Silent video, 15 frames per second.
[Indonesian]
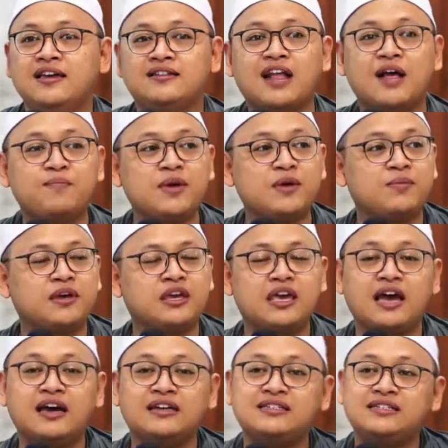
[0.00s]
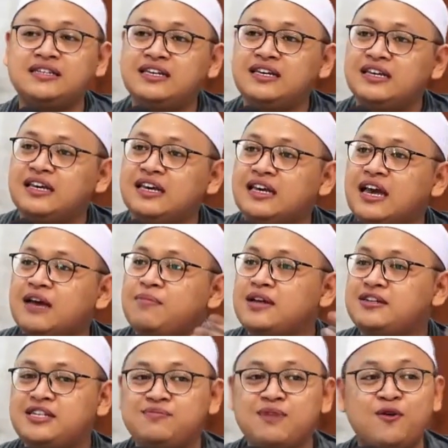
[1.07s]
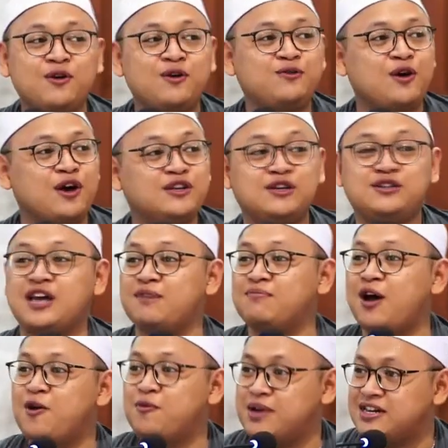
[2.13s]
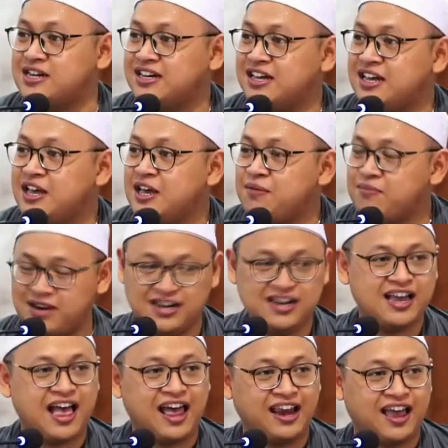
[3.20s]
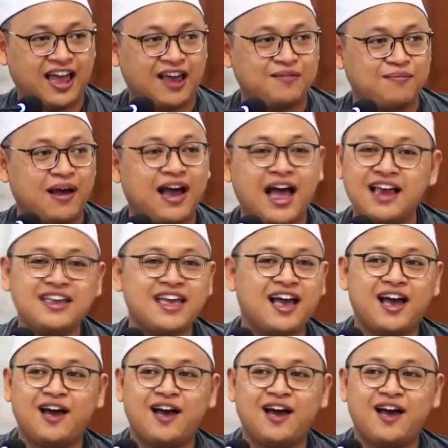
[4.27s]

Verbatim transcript: tapi yang di apa di mau itu tidak mau mendeng mendengarkan makanya